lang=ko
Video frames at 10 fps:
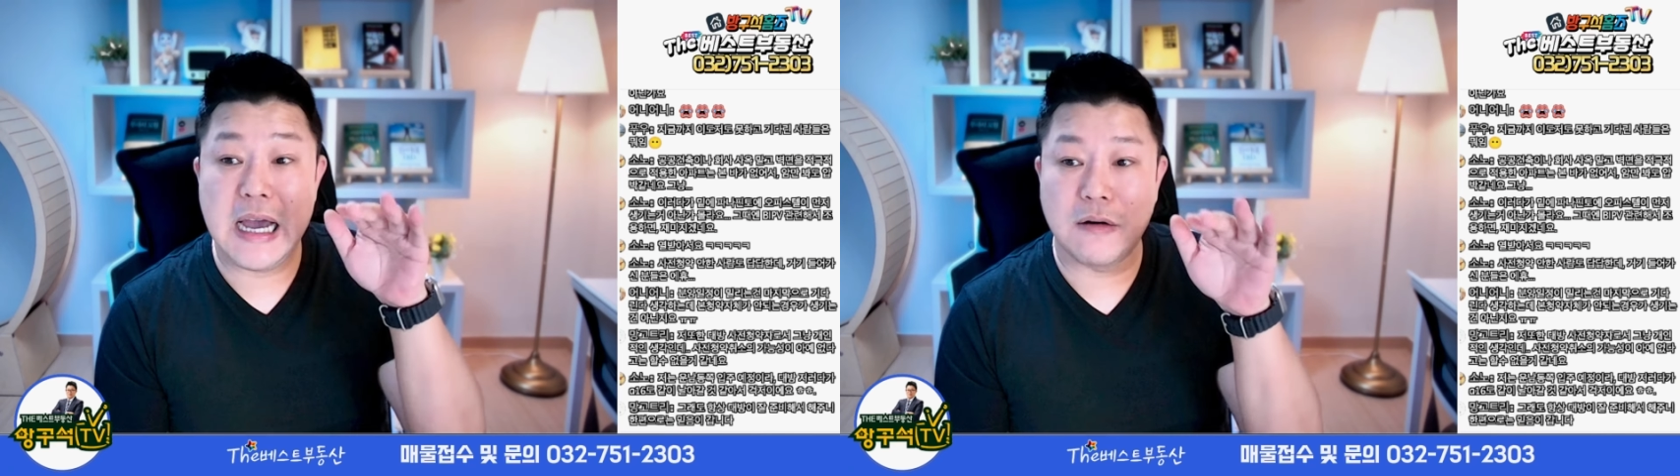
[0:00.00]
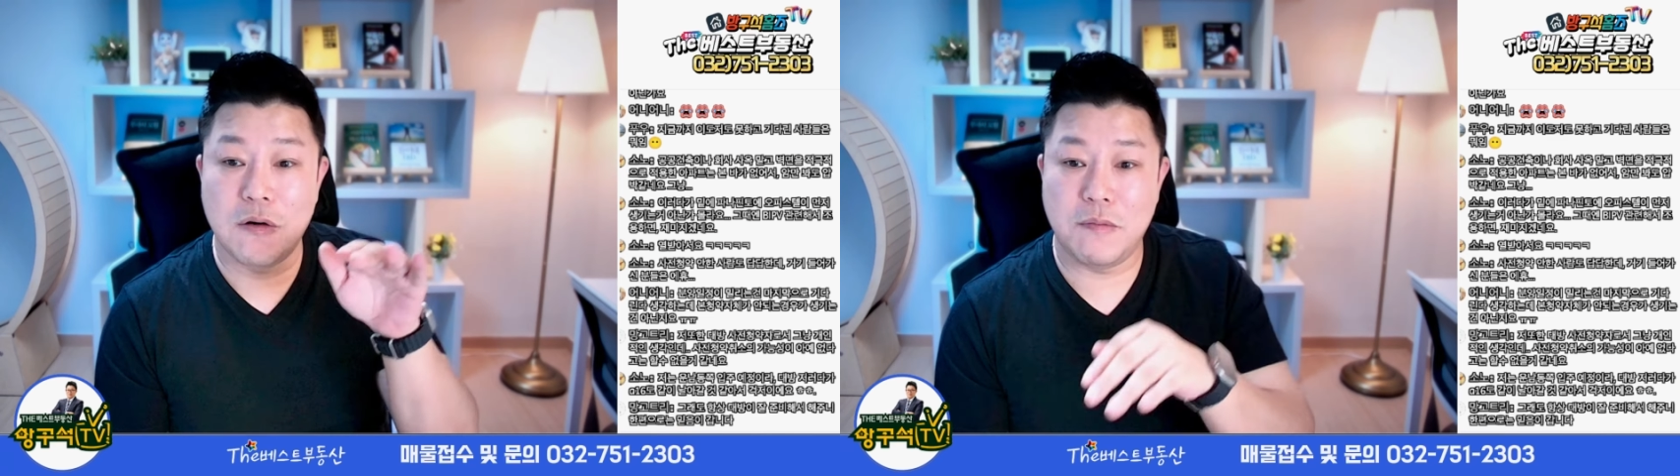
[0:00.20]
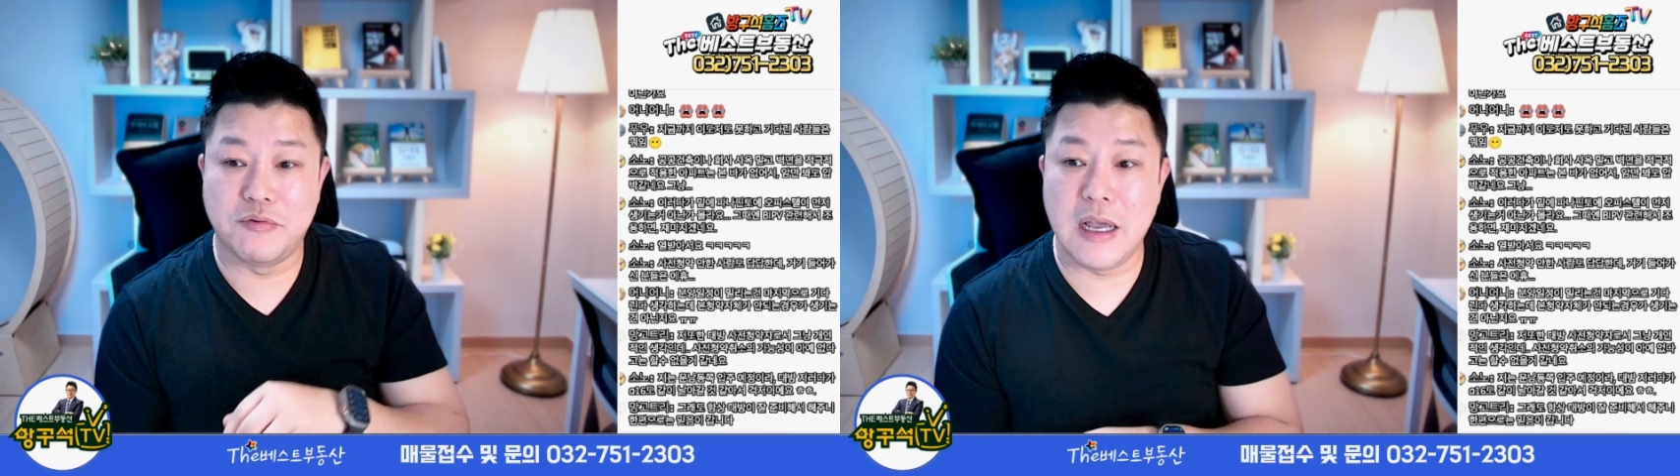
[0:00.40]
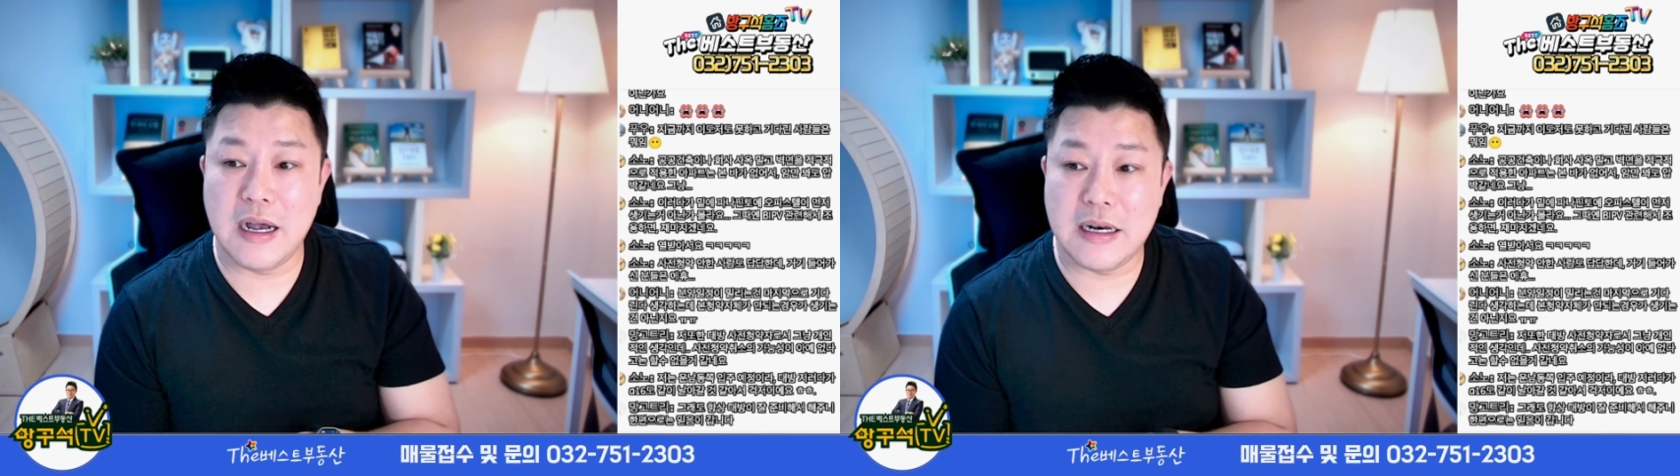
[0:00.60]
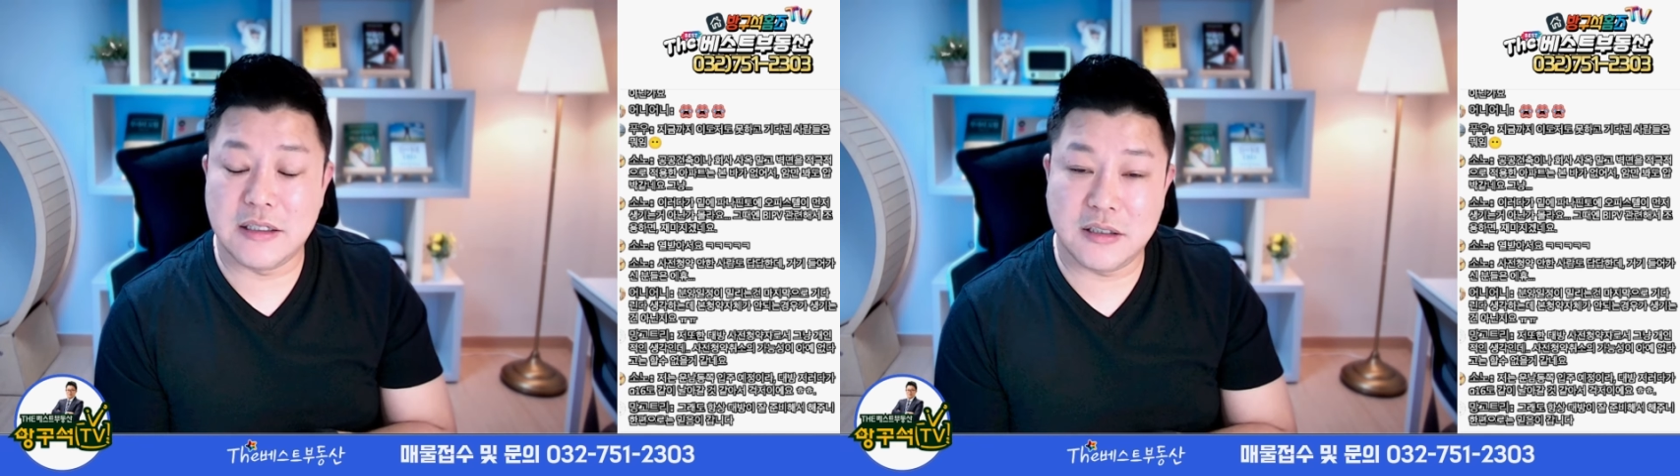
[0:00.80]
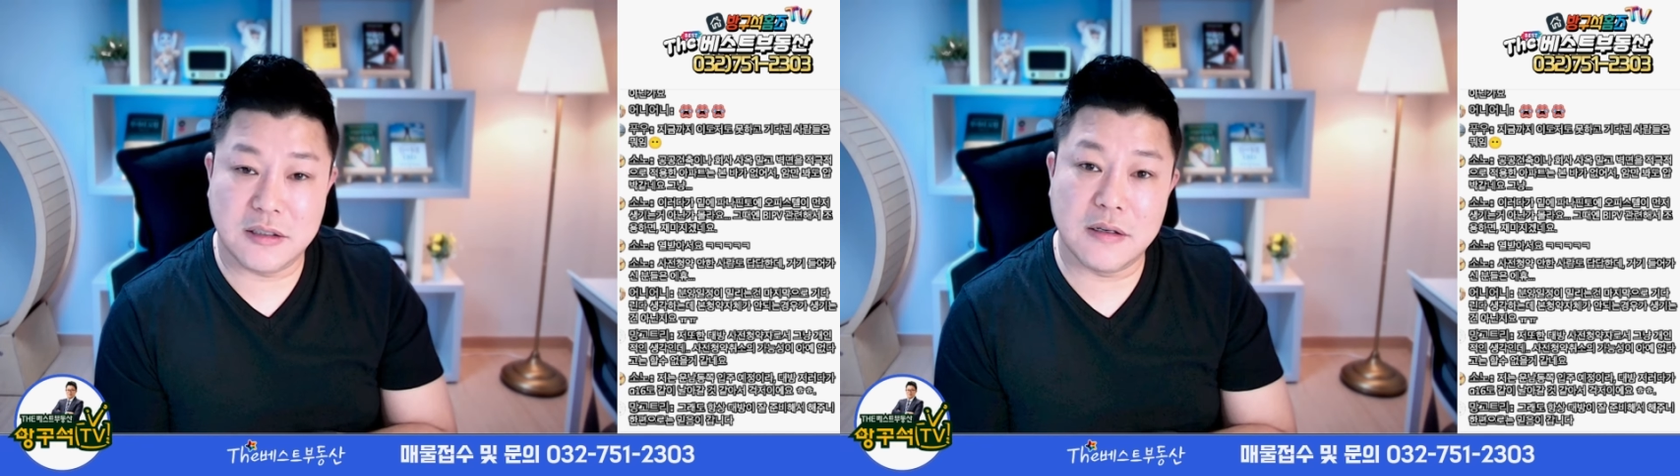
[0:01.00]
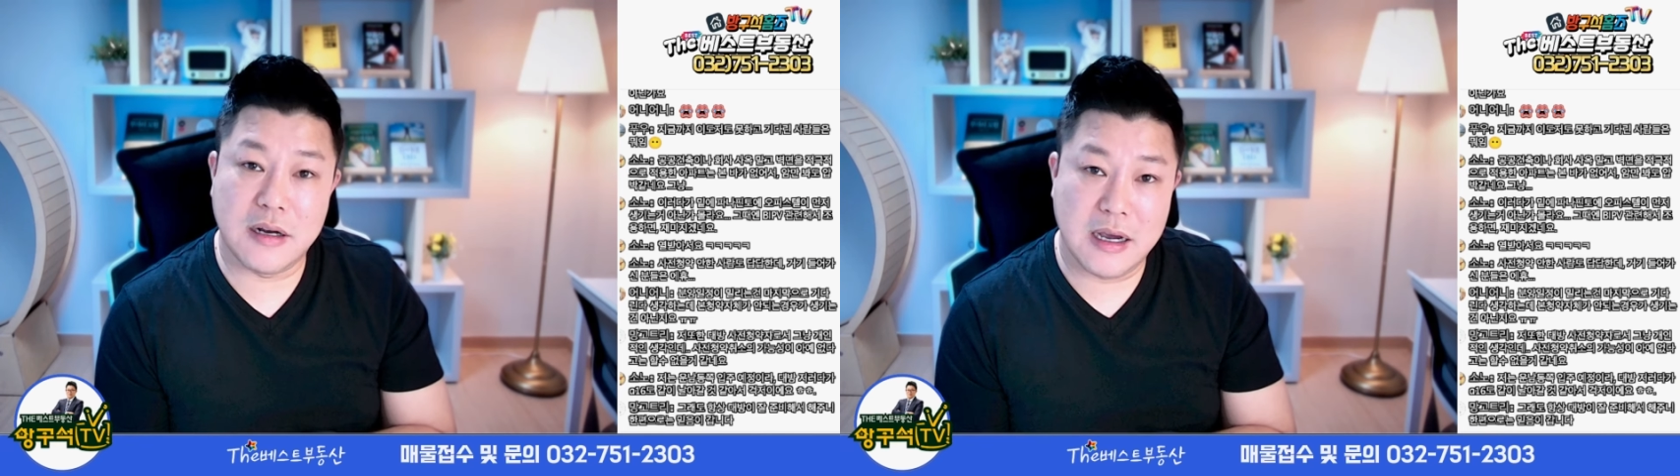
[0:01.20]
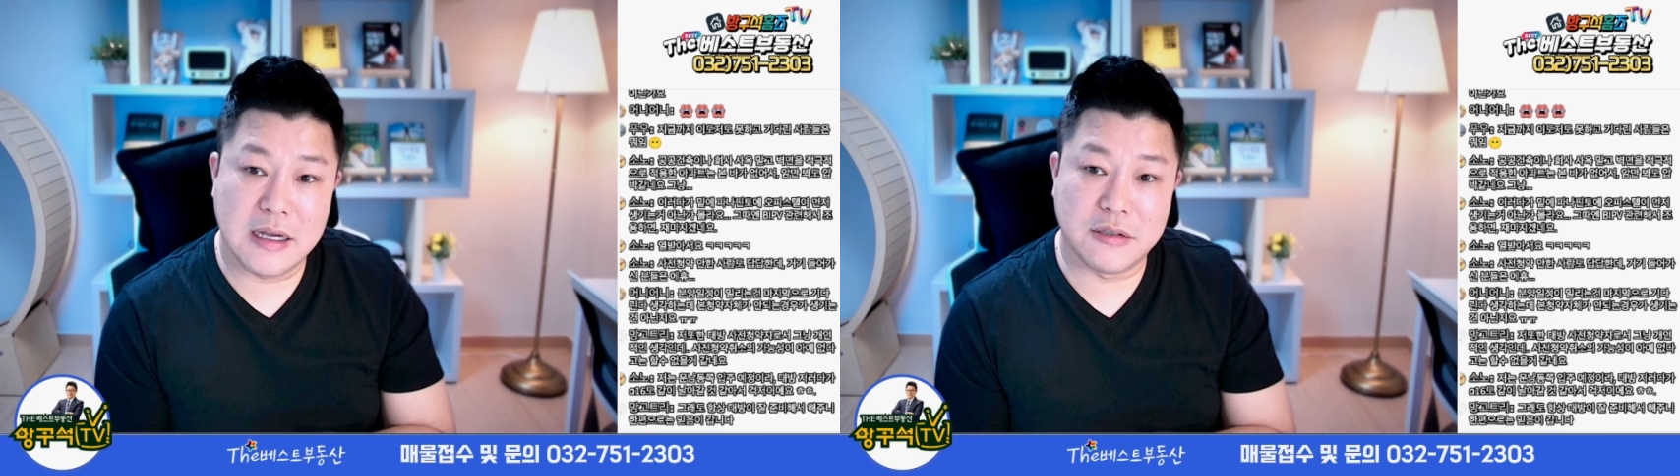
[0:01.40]
이하로 분양가를
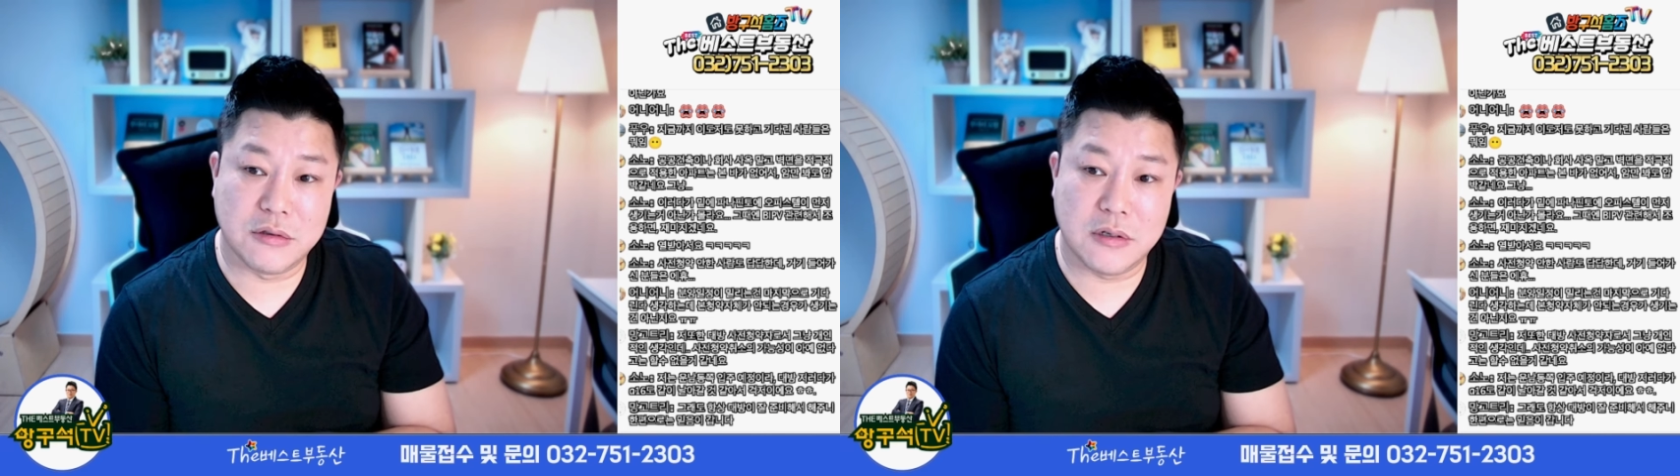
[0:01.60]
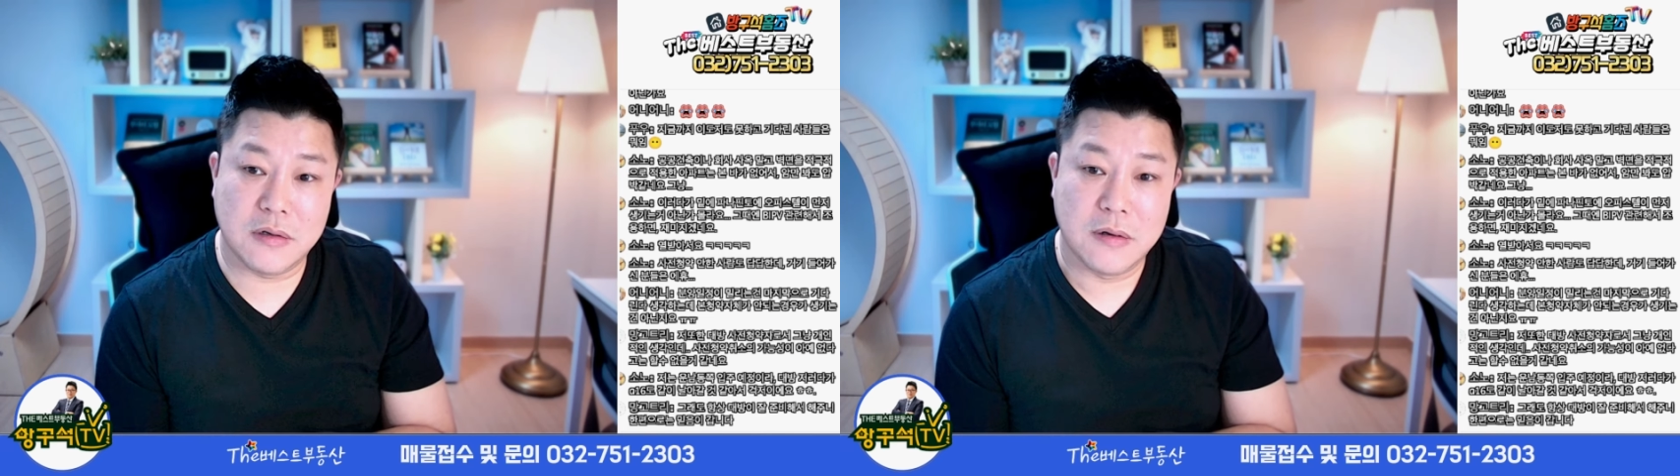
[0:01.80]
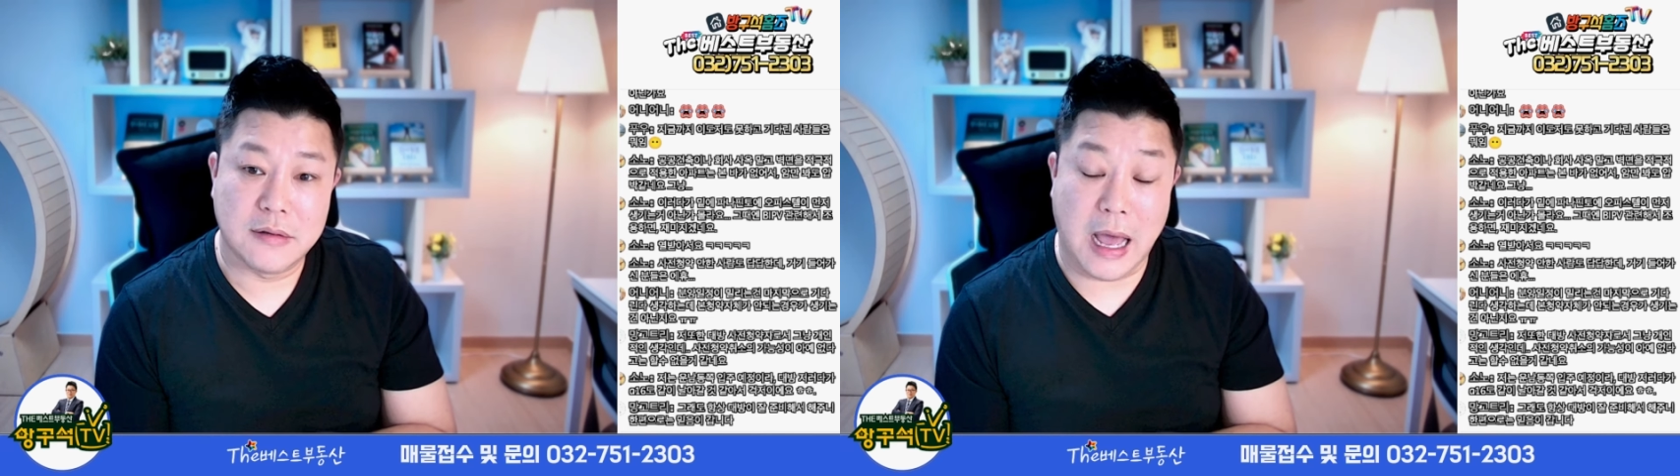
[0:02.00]
측정을 해가지고